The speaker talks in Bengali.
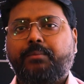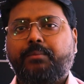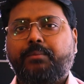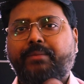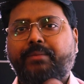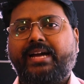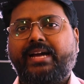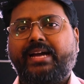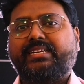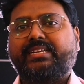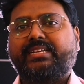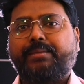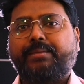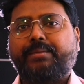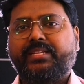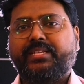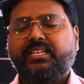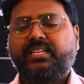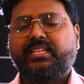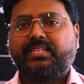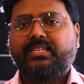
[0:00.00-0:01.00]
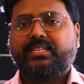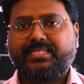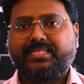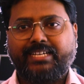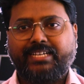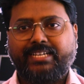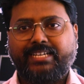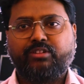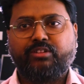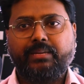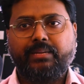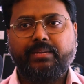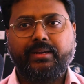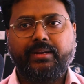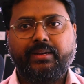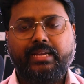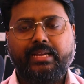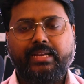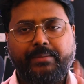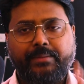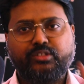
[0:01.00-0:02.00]
বা একটা আপনার গ্রাউন্ড লেভেল
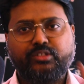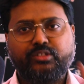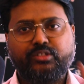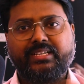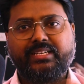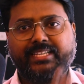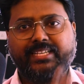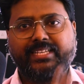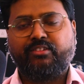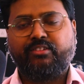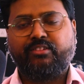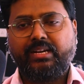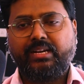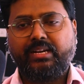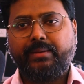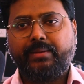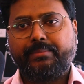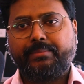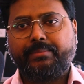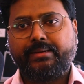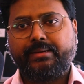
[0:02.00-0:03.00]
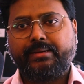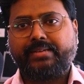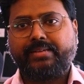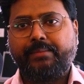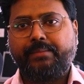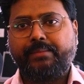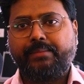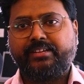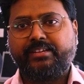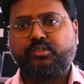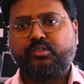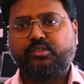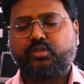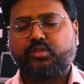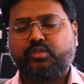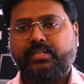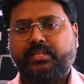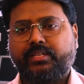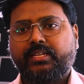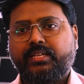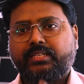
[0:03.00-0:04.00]
এবার যদি গ্রাউন্ড লেভেলে আপনি টাইমটা ইউজ
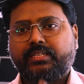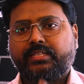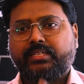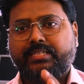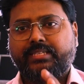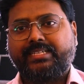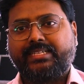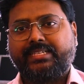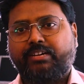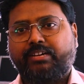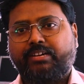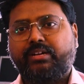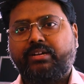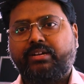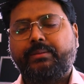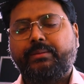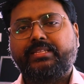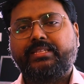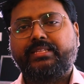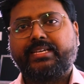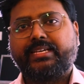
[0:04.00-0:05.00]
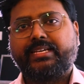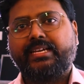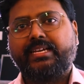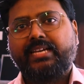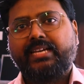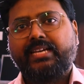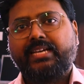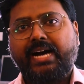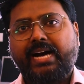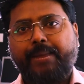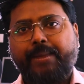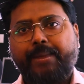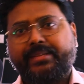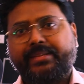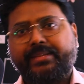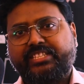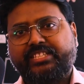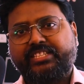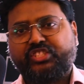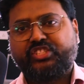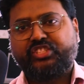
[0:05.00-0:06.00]
করেন তা গ্রাউন্ড লেভেল থেকে
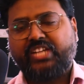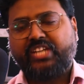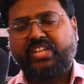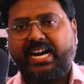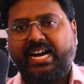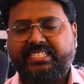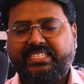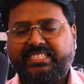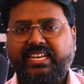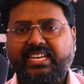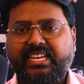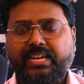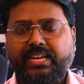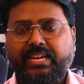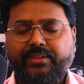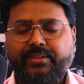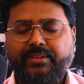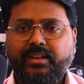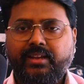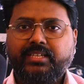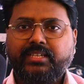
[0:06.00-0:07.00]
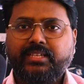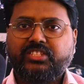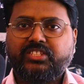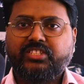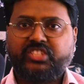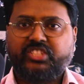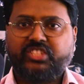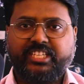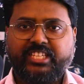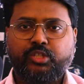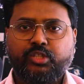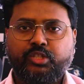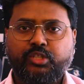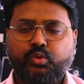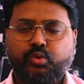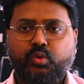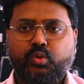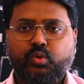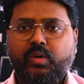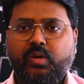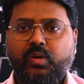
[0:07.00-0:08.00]
আপনাদের ছাদের লেভেল সেটা
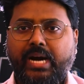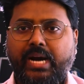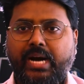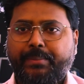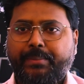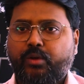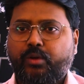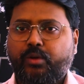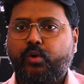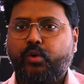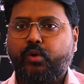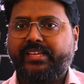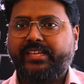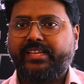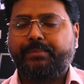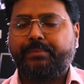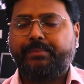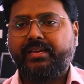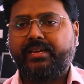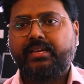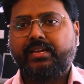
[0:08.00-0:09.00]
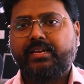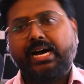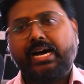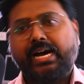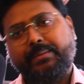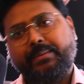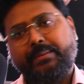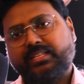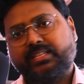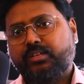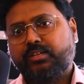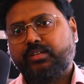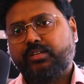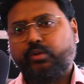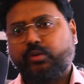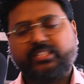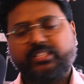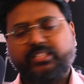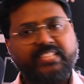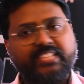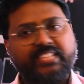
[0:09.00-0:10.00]
কিন্তু আপনার হয়ে যাবে আবার
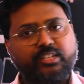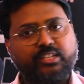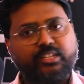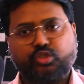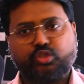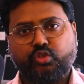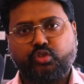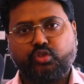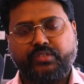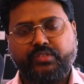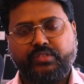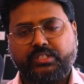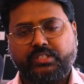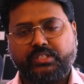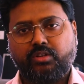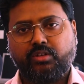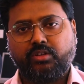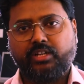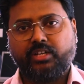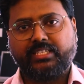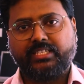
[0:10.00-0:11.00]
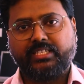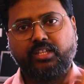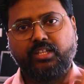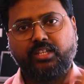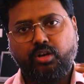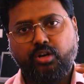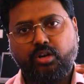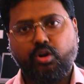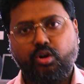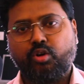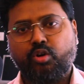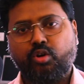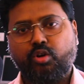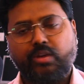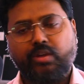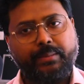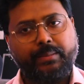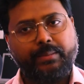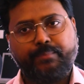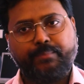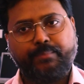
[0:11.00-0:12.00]
ওই তেরো চোদ্দো ফিট অর্থাৎ লং
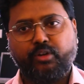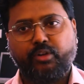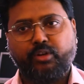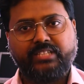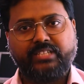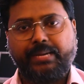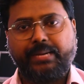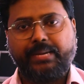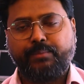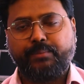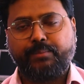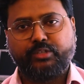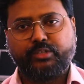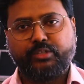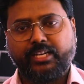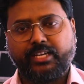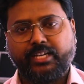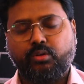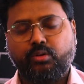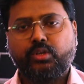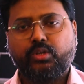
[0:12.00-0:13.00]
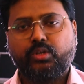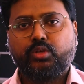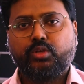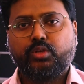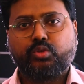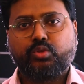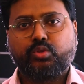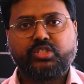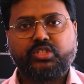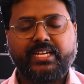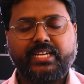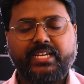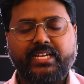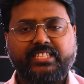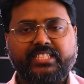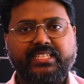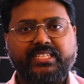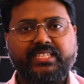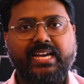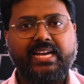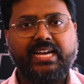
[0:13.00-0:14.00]
কলামের পর্যায়ে আবার পড়ে গেল তো
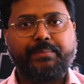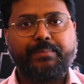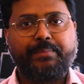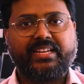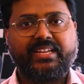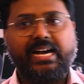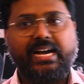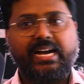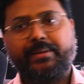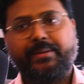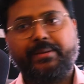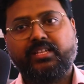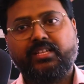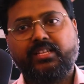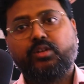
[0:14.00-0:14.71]
সেক্ষেত্রে আপনাকে আবার